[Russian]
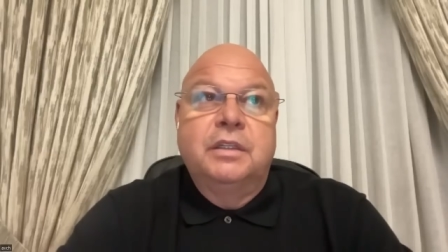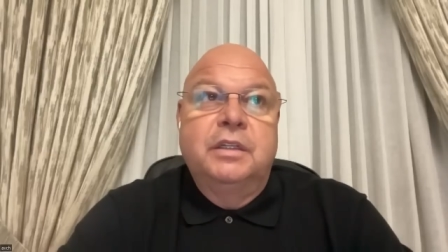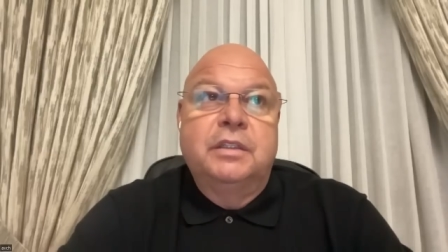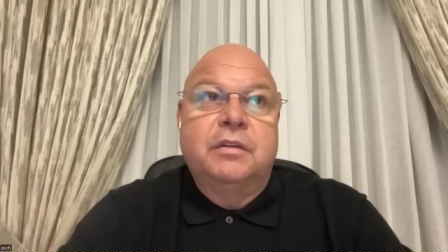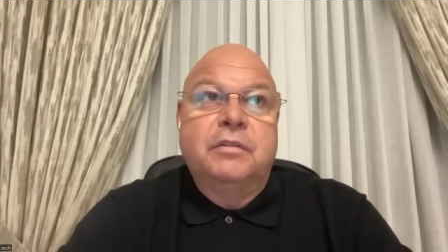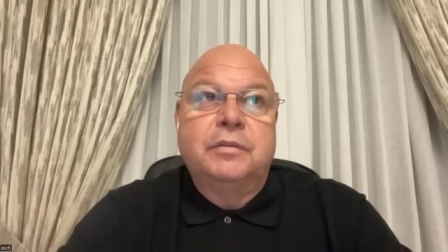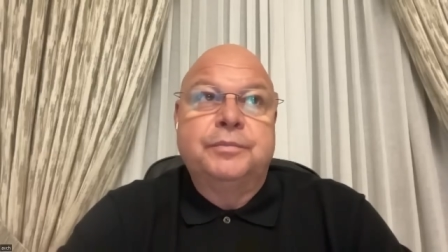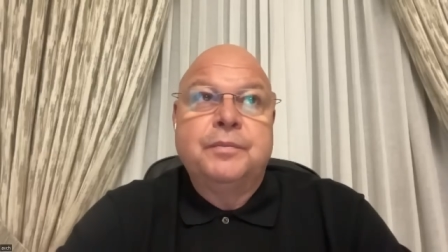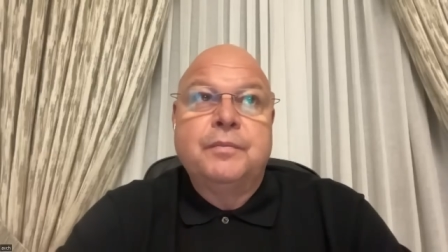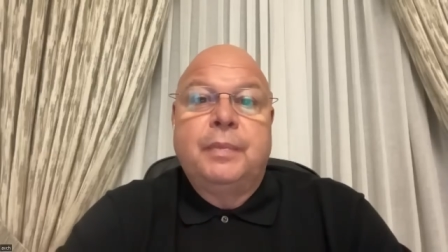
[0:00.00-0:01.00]

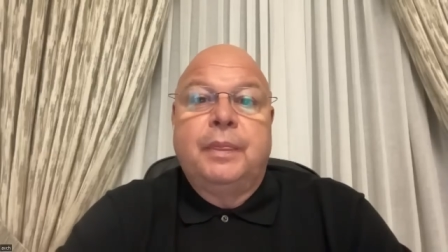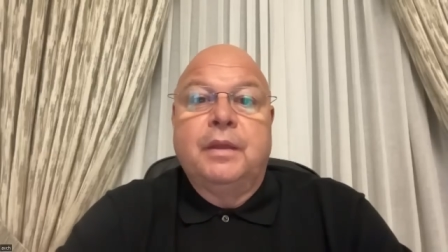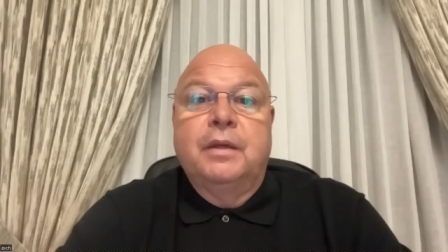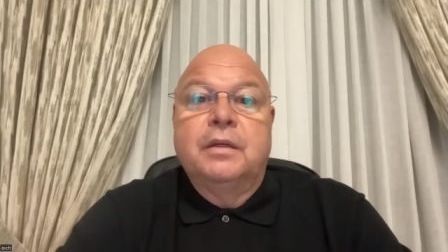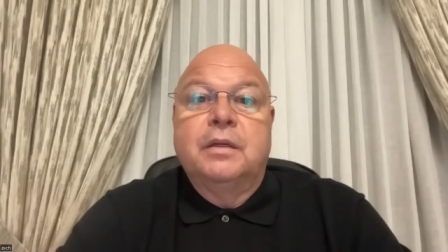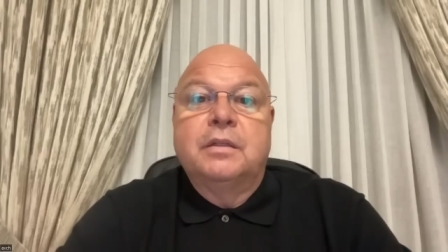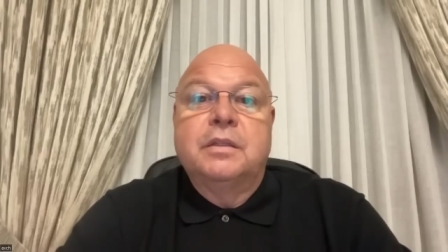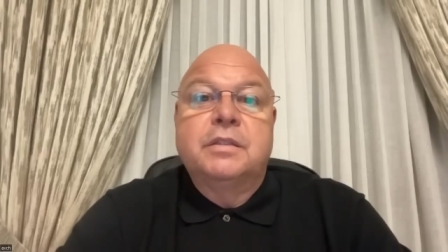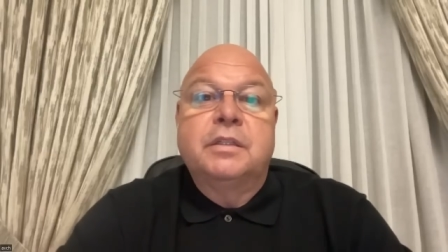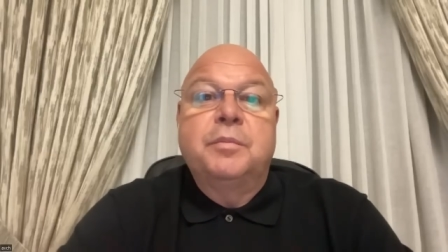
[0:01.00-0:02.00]
этого
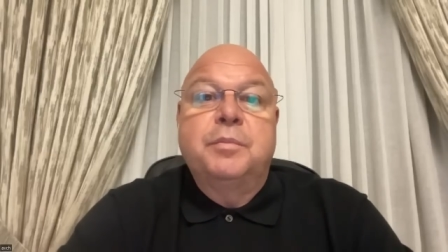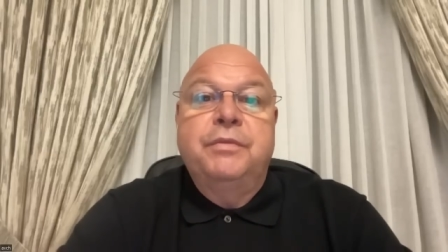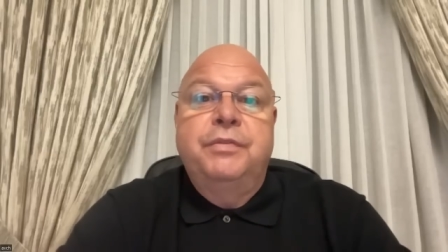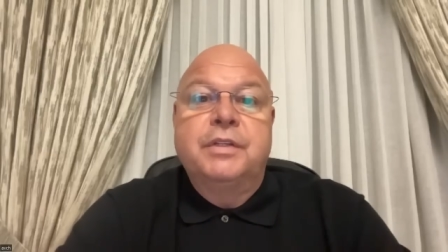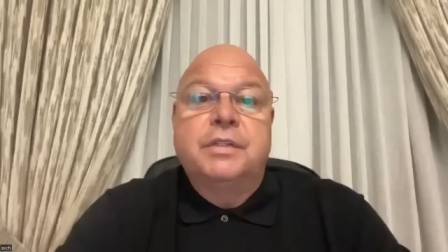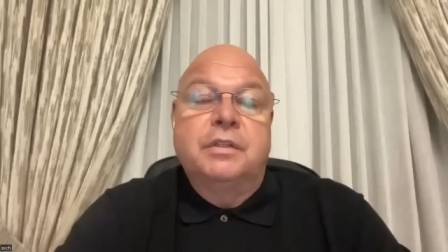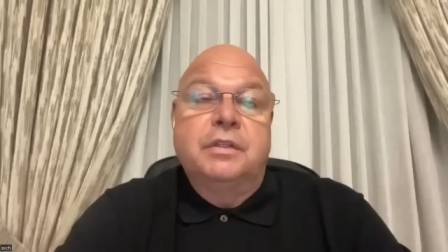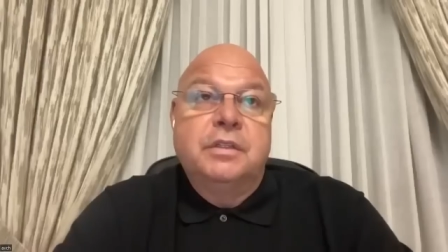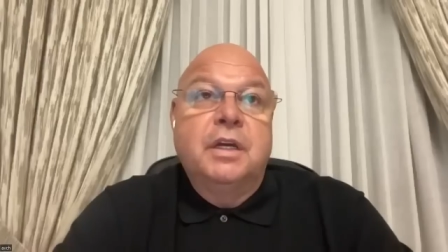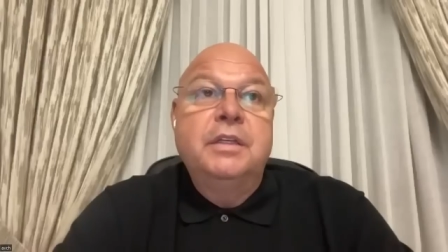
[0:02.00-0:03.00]
э, из этой
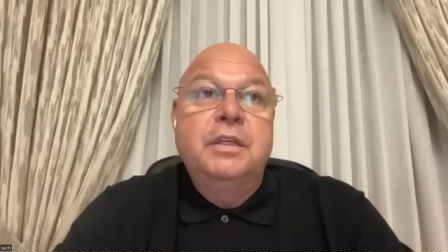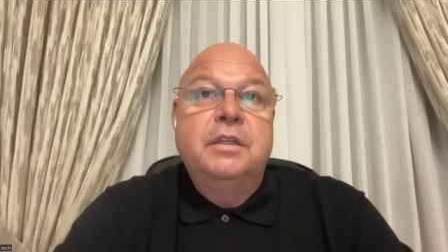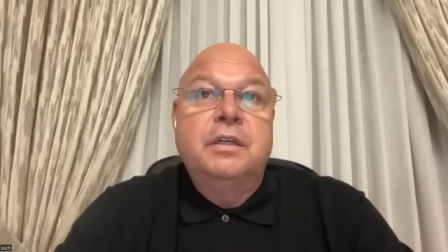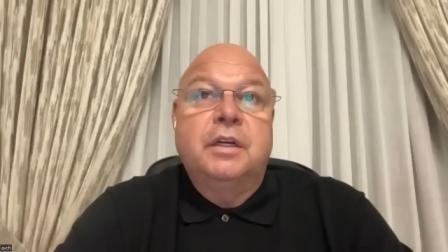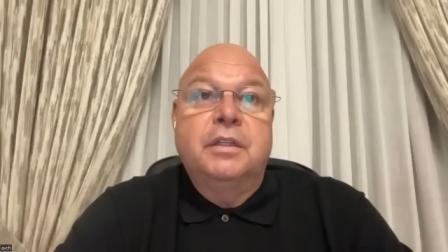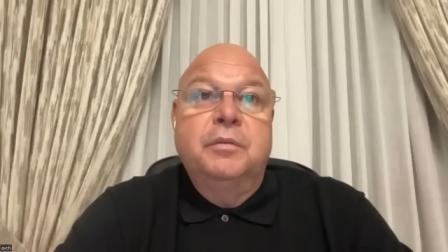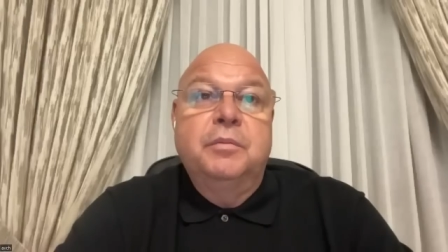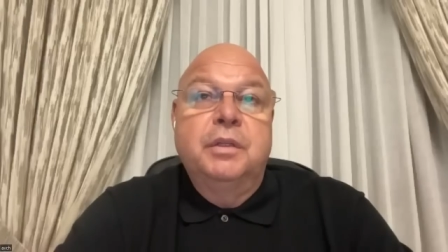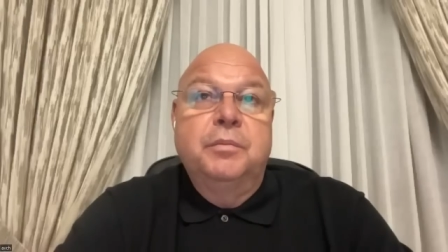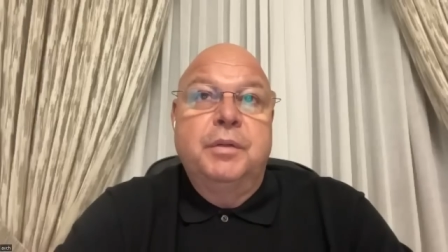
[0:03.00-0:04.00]
профессии. Изгоните их хотя
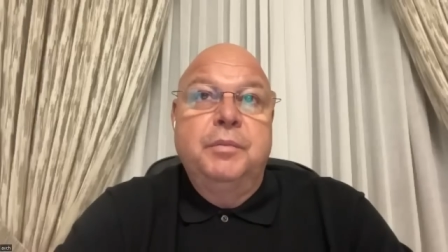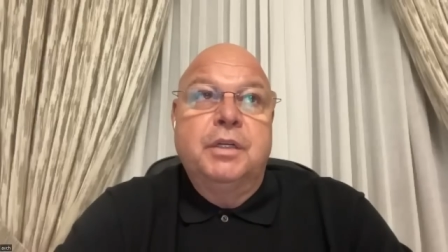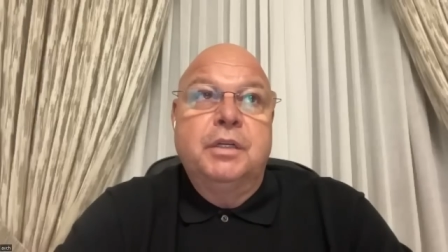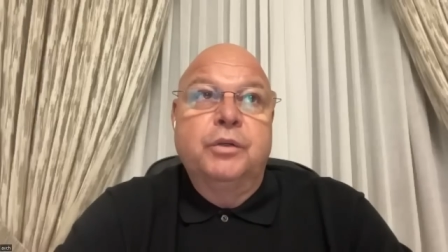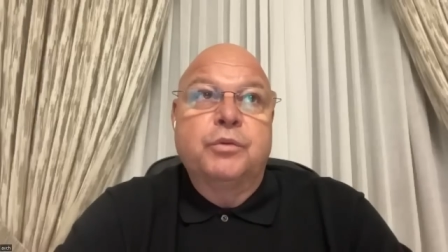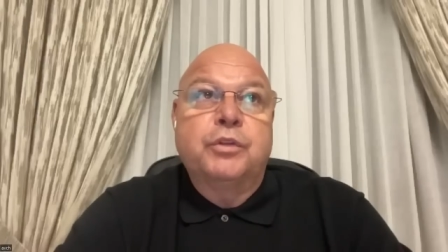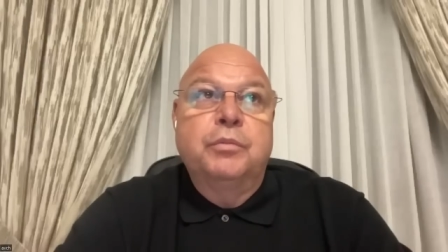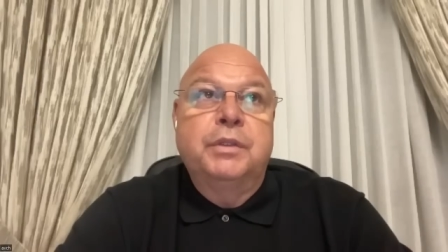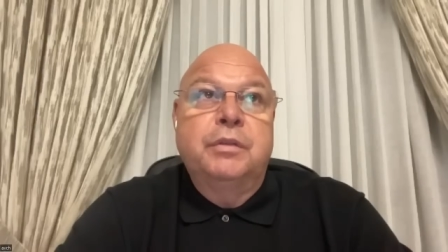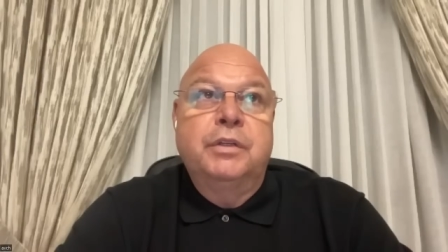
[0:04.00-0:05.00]
бы на премьер-лигу,
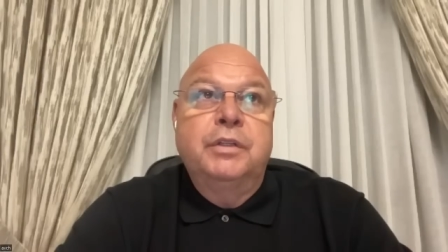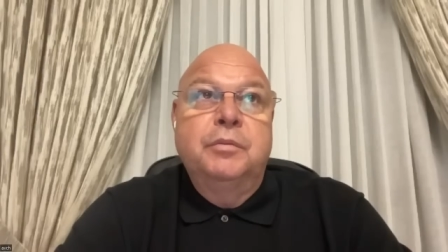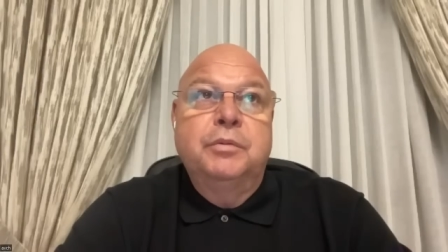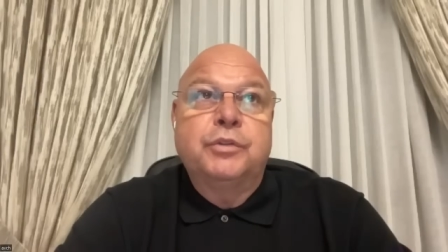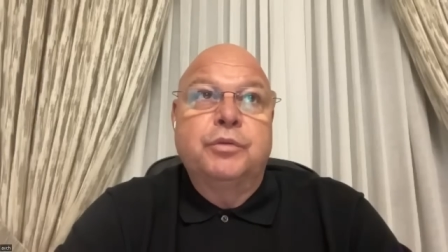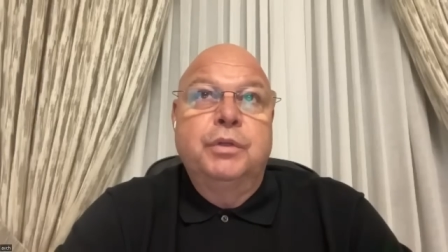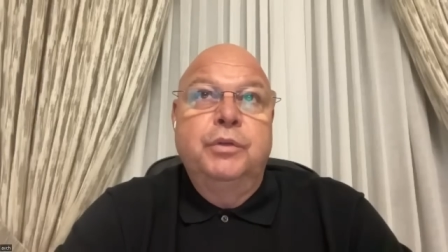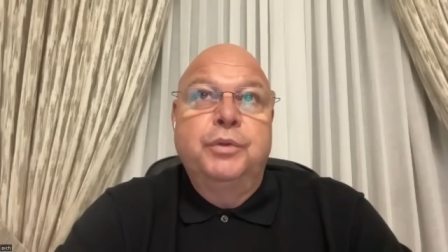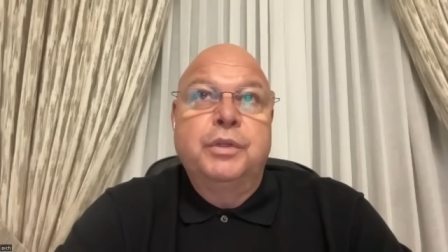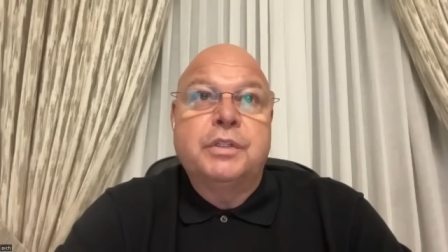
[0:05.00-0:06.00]
чтобы этого не было, чтобы
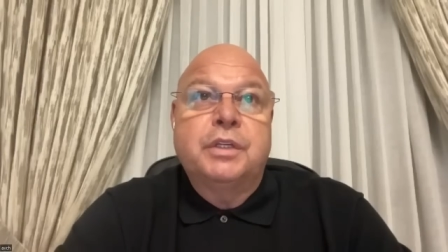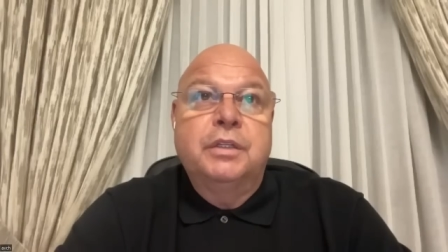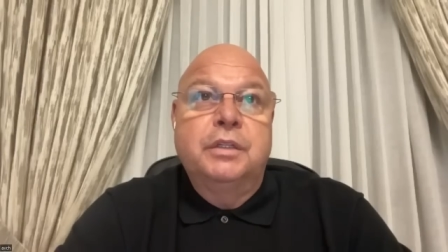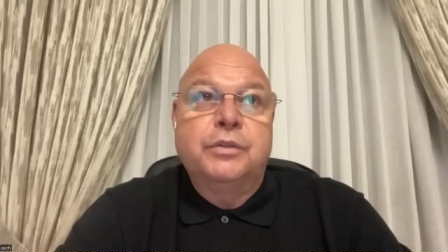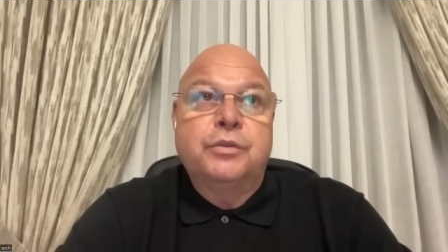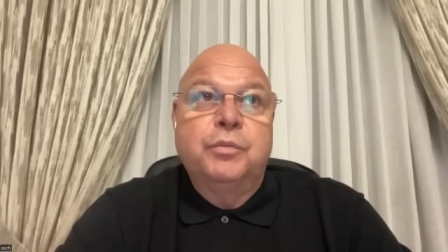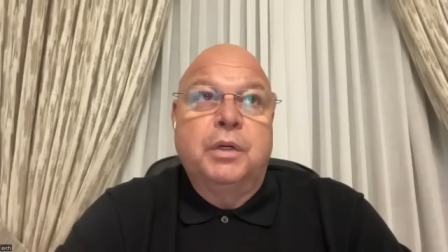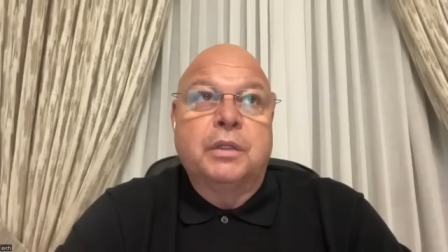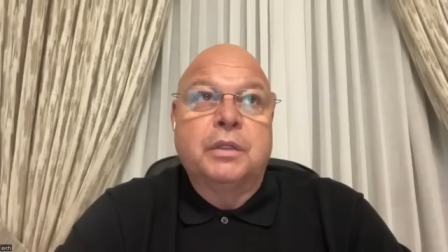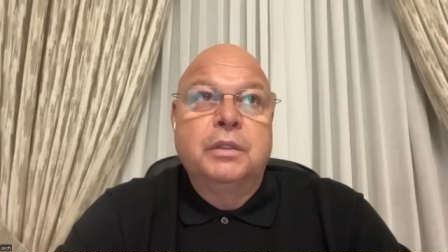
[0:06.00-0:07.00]
люди не сходили с
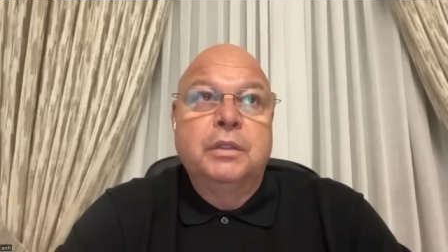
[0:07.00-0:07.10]
ума.